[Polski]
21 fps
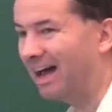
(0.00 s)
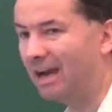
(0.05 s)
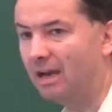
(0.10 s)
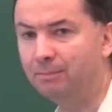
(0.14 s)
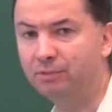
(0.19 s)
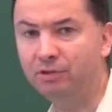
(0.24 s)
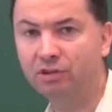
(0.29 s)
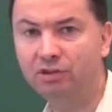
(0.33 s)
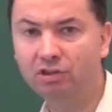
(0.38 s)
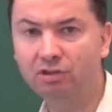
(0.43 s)
ale
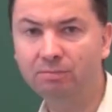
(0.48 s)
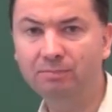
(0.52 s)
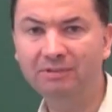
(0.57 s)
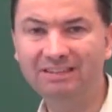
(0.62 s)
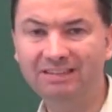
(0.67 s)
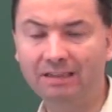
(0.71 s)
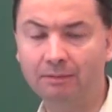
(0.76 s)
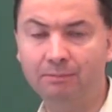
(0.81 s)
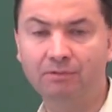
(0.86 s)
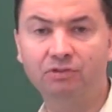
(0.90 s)
przecież my
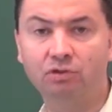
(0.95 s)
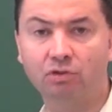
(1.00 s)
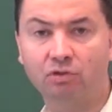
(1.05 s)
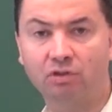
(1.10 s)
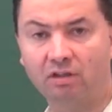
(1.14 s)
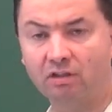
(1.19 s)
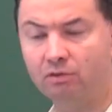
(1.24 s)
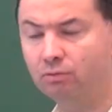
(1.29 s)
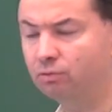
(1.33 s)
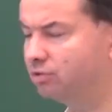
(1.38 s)
znamy
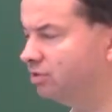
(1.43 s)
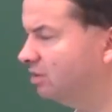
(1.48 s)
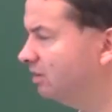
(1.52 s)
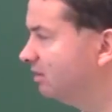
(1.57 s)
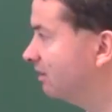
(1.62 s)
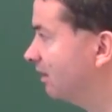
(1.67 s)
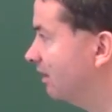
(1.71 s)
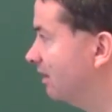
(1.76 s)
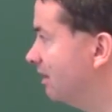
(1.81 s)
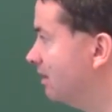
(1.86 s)
wzory
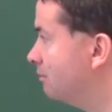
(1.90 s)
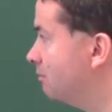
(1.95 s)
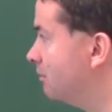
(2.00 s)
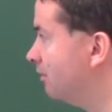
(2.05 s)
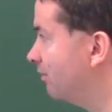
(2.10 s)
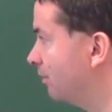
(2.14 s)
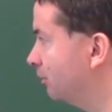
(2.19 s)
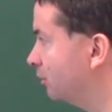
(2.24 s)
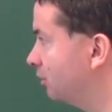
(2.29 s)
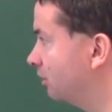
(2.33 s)
redukcyjne.
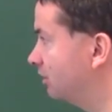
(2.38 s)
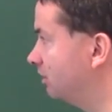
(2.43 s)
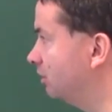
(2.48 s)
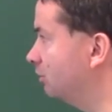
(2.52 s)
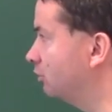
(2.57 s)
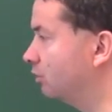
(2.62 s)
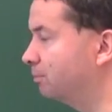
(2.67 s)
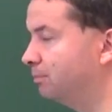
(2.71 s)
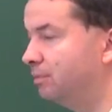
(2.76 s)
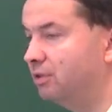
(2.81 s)
My wiemy, że
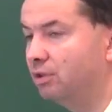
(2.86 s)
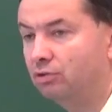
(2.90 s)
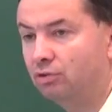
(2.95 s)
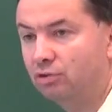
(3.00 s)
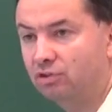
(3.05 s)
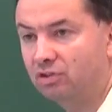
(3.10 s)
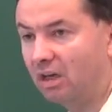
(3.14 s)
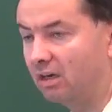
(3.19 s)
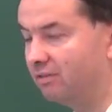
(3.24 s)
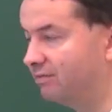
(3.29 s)
sinus pi
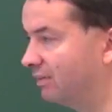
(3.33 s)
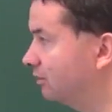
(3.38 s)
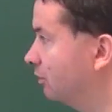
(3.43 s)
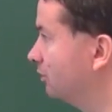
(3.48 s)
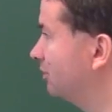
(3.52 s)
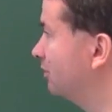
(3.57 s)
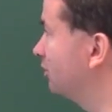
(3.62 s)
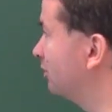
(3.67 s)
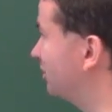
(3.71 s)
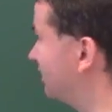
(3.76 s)
odjąć alfa
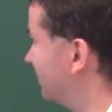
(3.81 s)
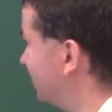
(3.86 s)
to jest to